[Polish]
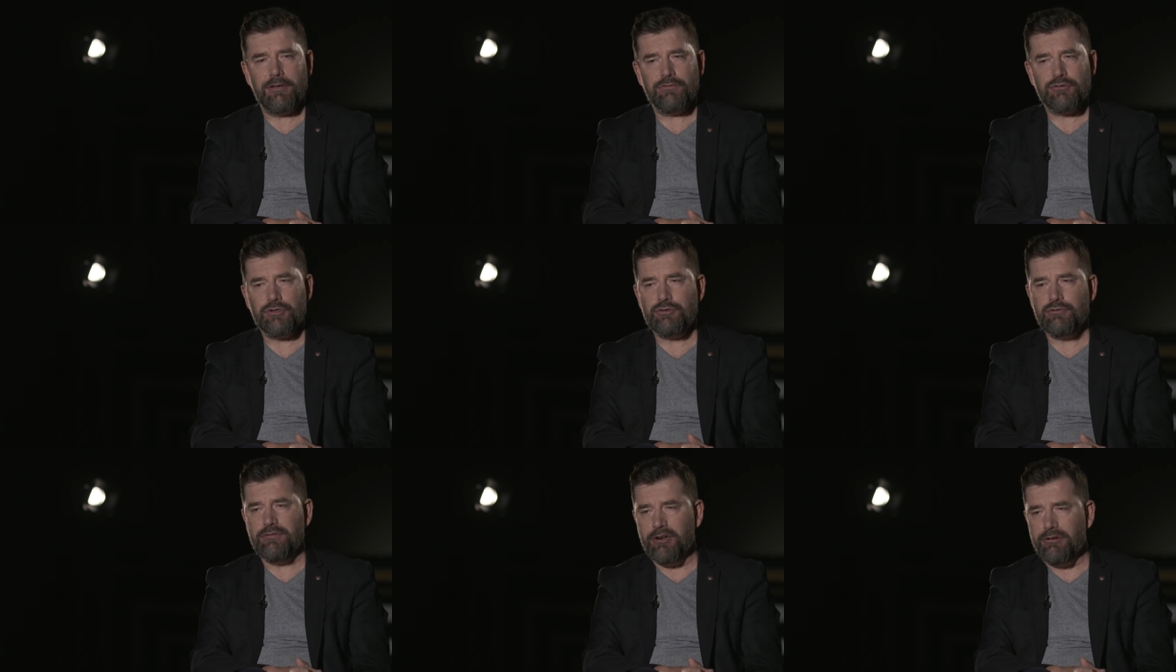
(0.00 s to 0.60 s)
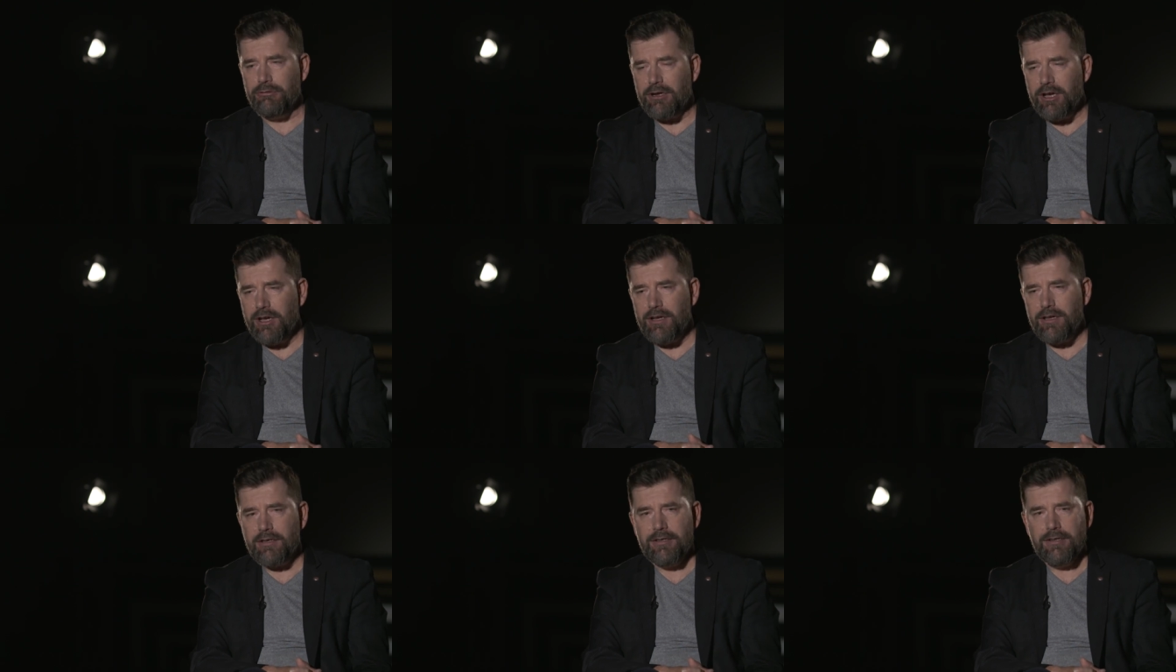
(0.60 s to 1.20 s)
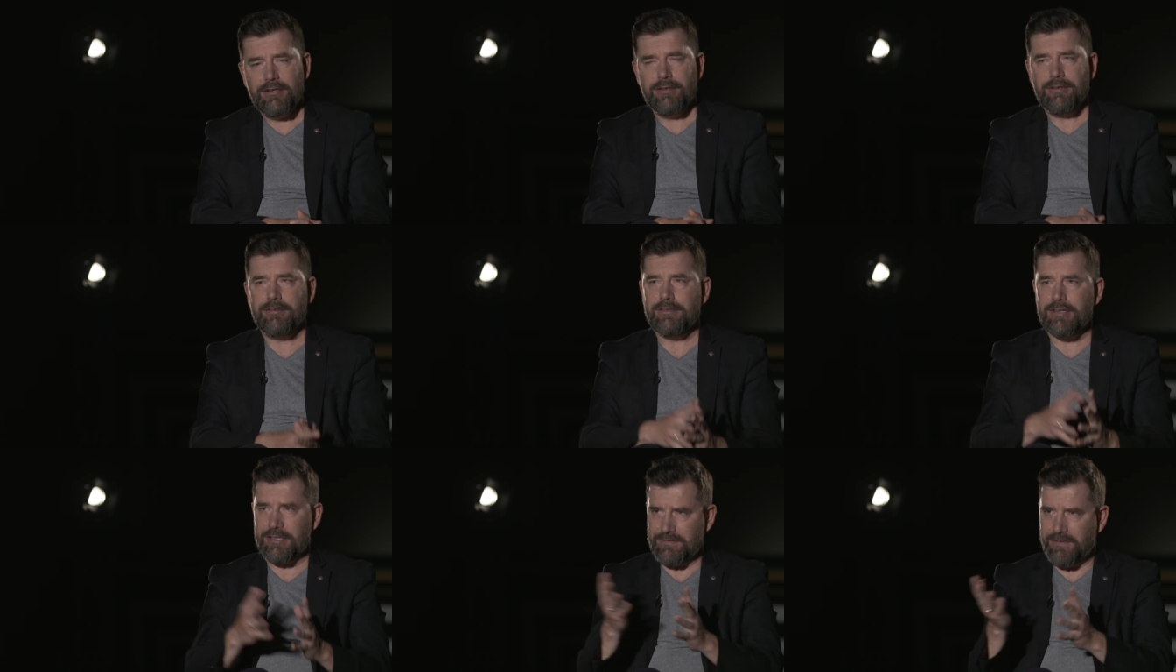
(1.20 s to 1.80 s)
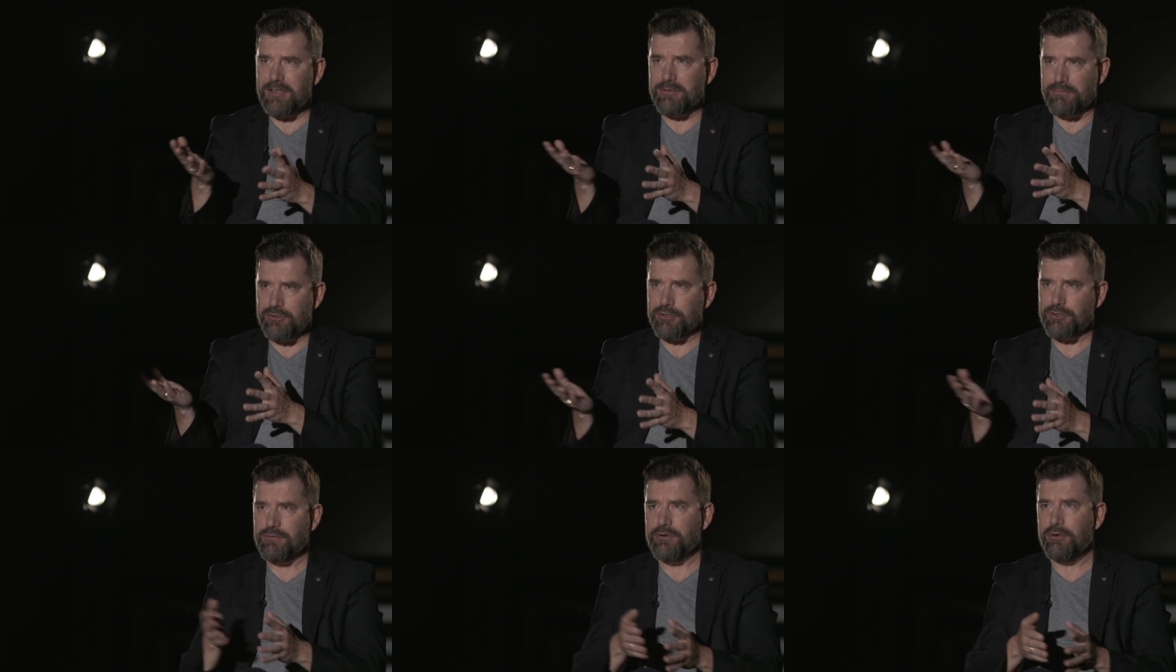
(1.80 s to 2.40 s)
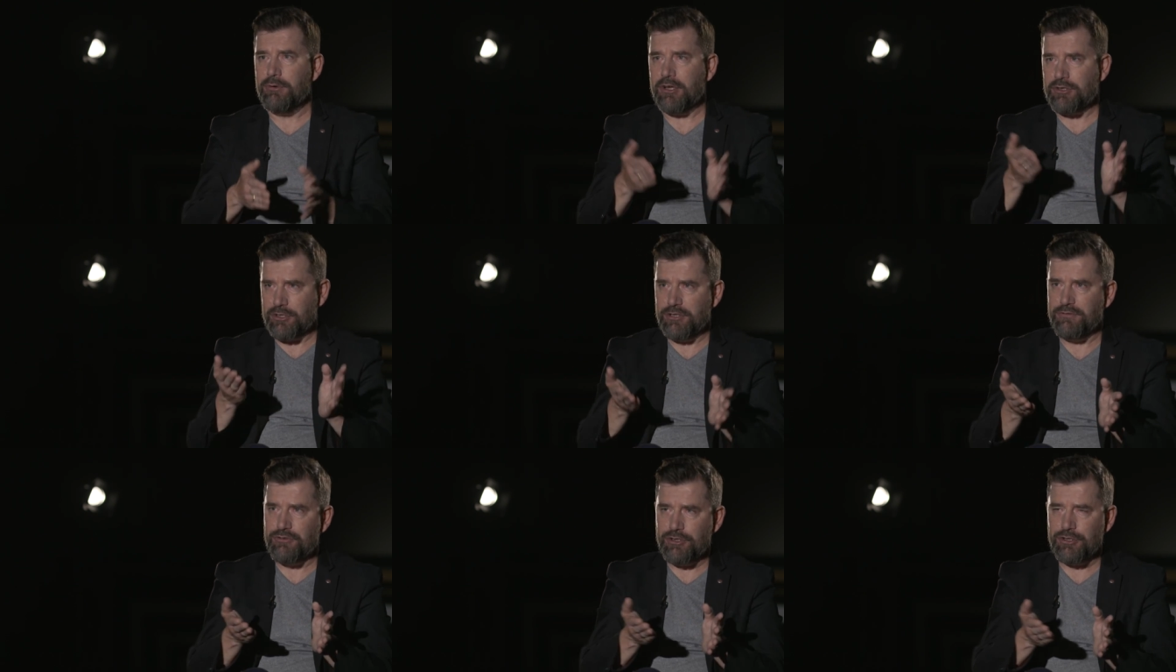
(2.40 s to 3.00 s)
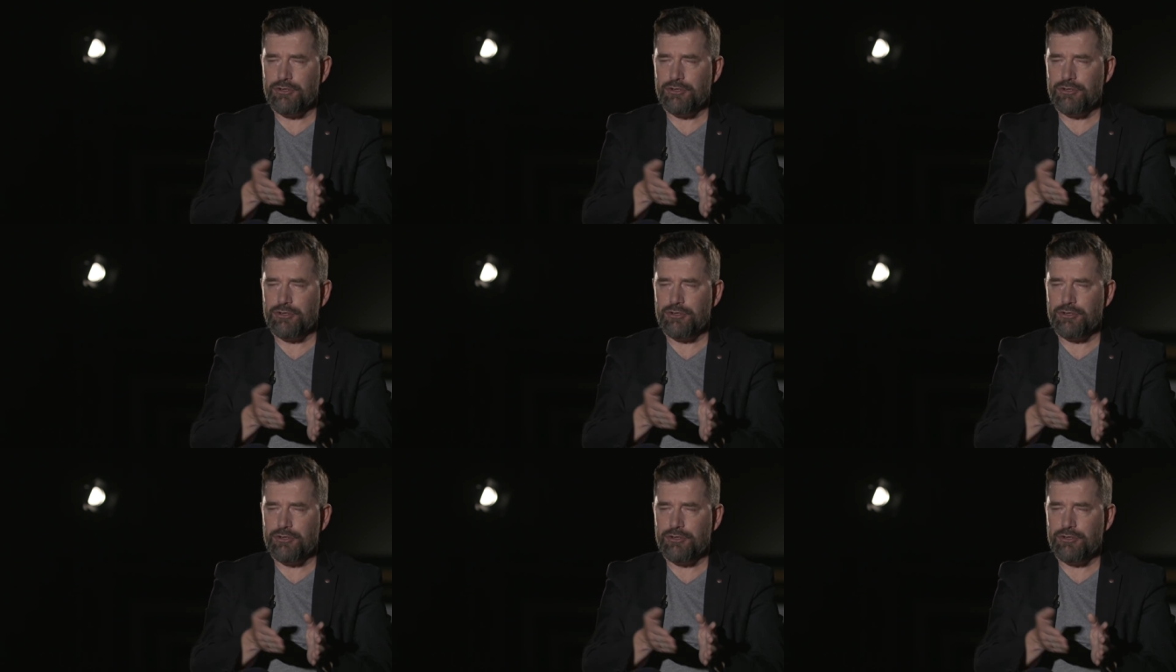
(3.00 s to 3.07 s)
W życiu Wołka, tak zwanym życiu Wołka, czyli w